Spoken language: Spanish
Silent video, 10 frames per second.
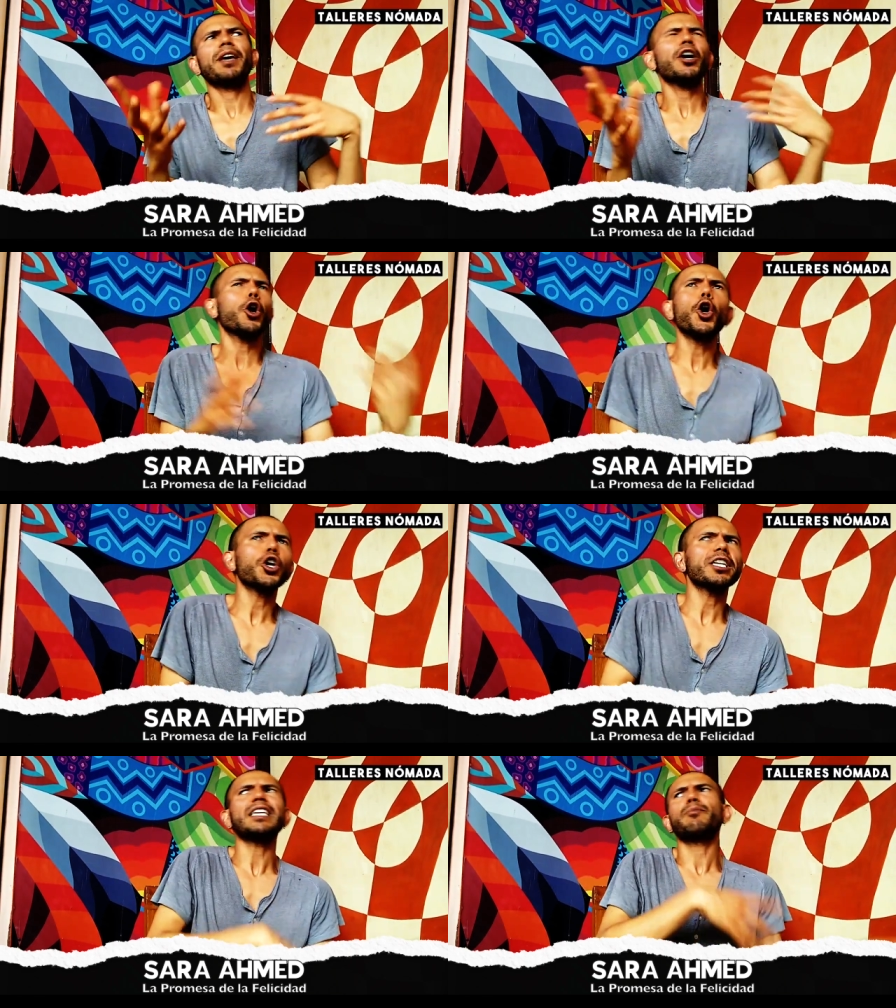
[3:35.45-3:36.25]

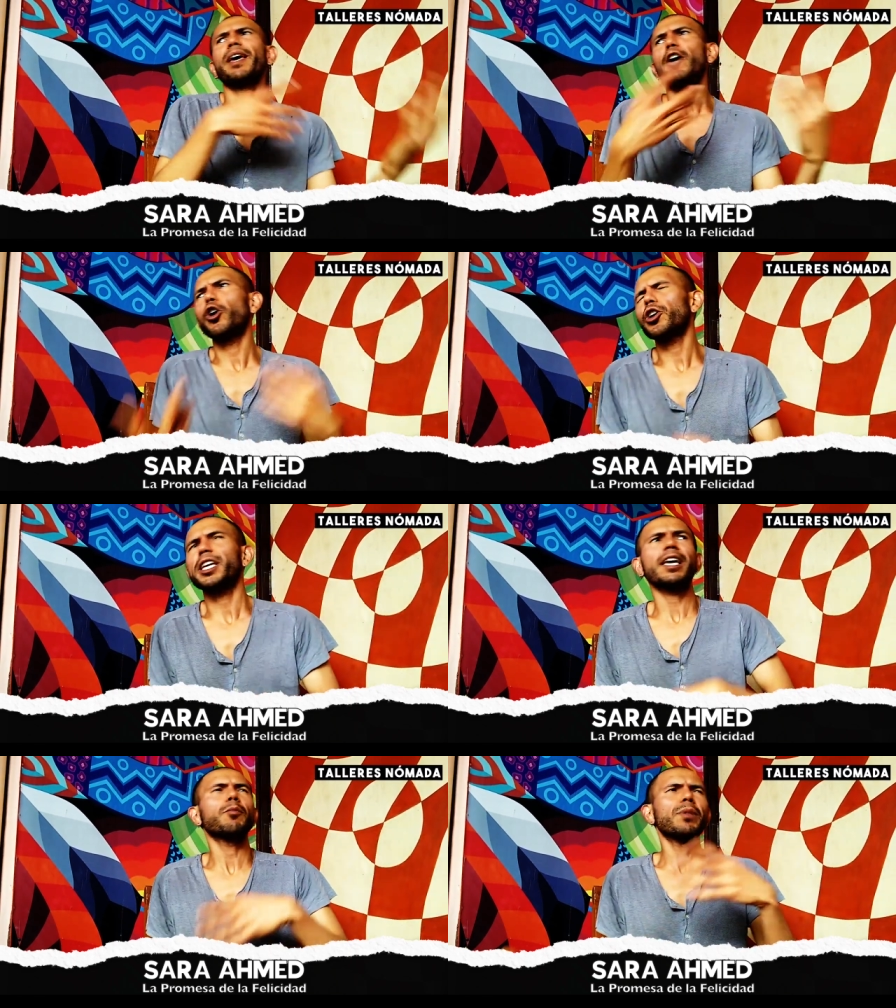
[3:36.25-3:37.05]
mejor ni
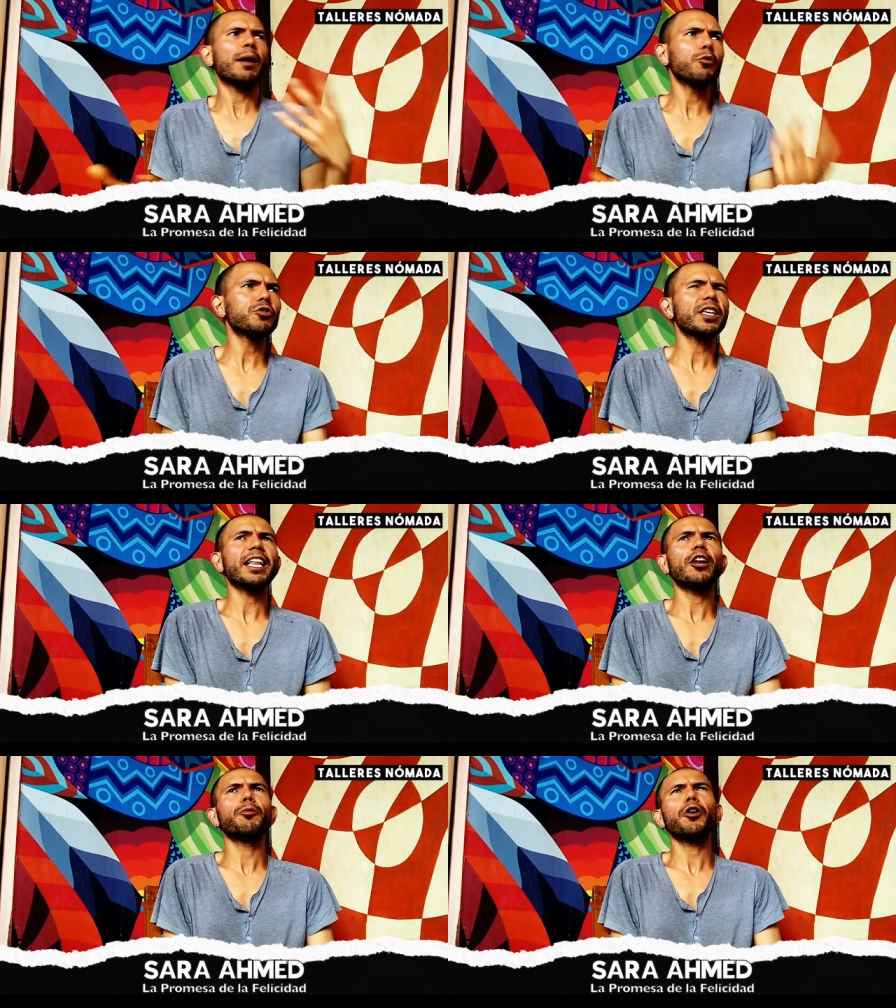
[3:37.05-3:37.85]
peor que la
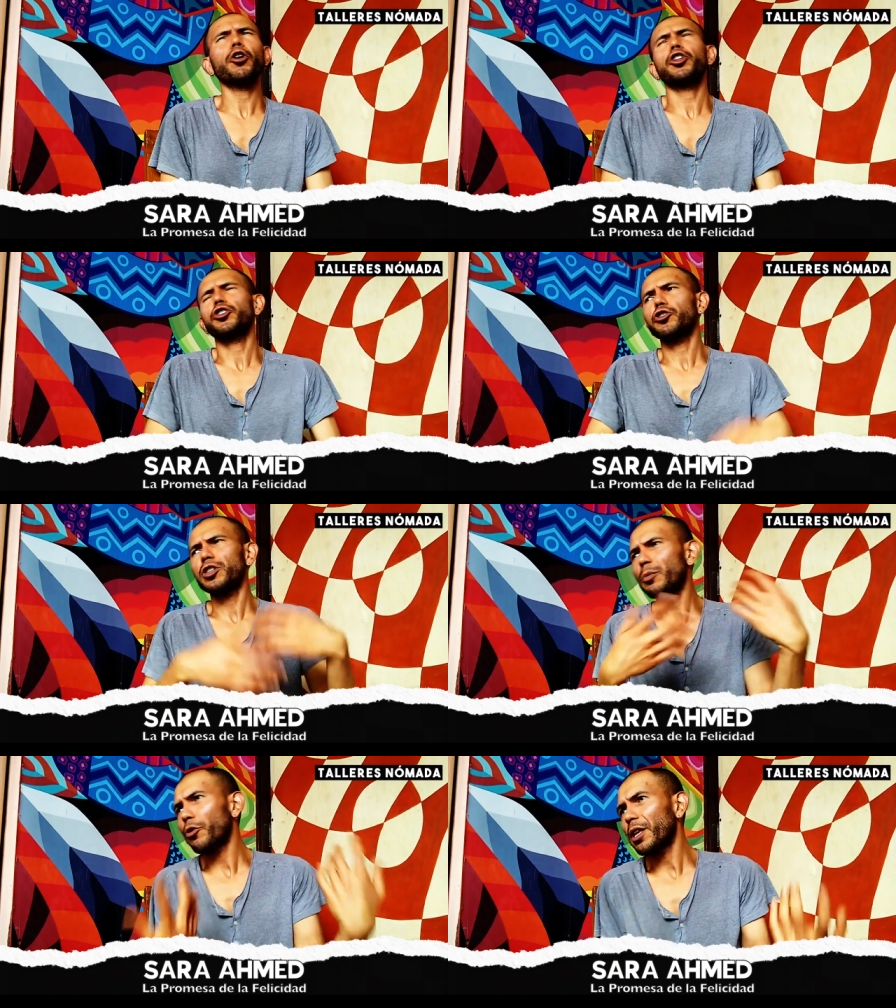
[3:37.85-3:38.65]
búsqueda a lo mejor de otro
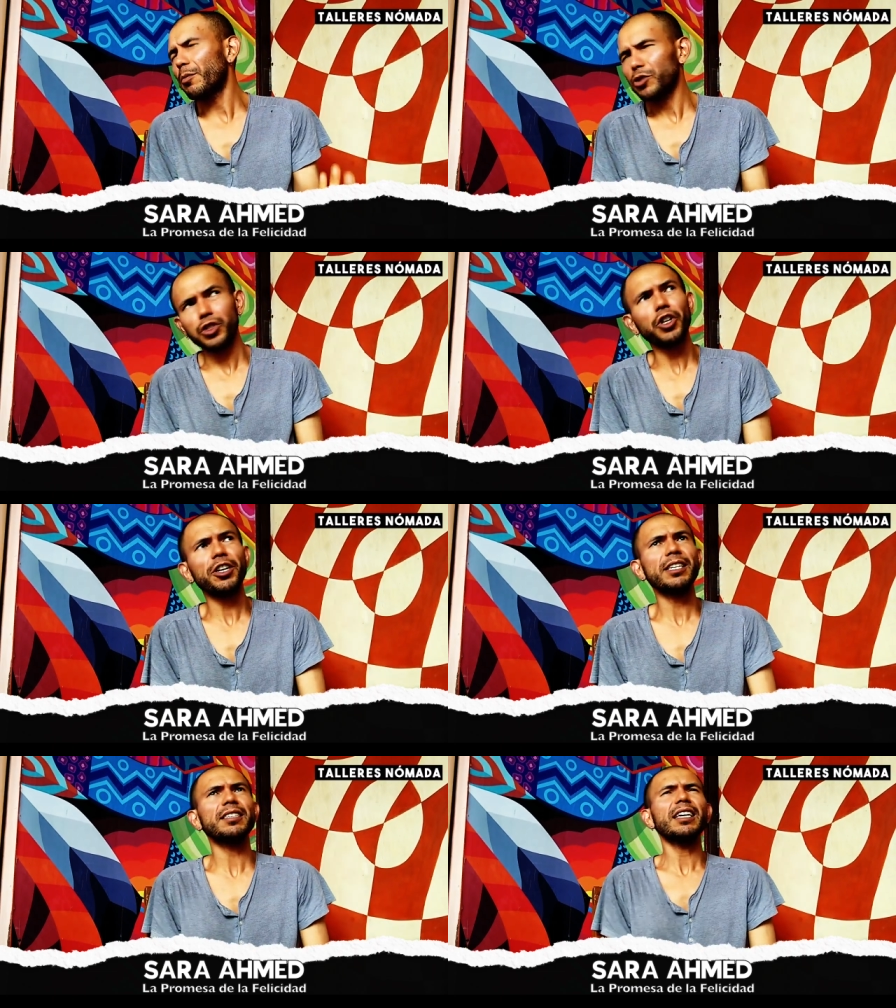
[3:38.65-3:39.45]
tipo de
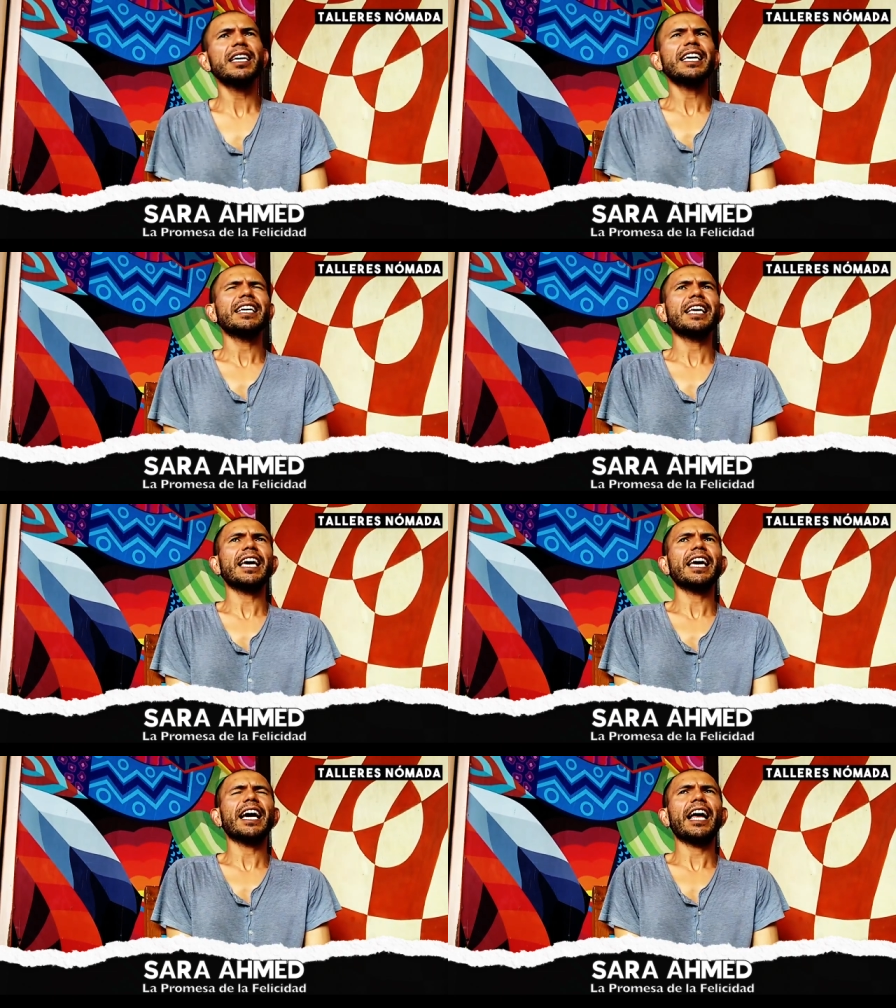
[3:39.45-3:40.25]
emociones
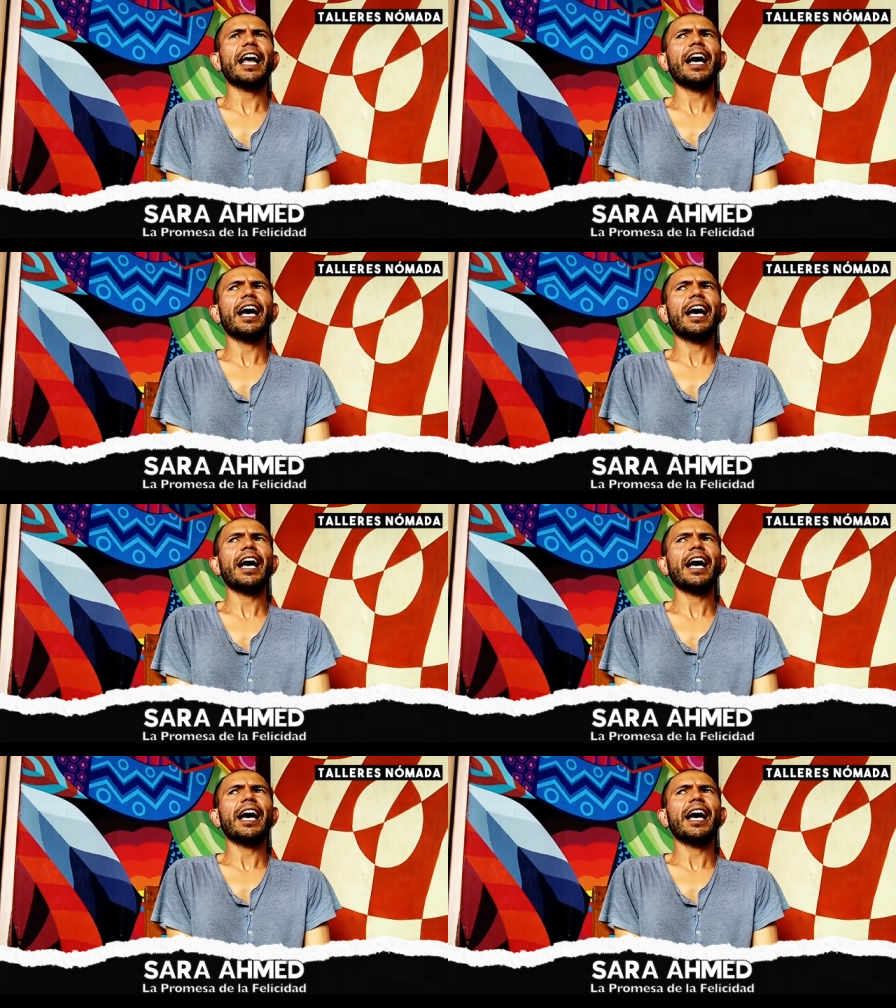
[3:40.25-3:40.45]
que,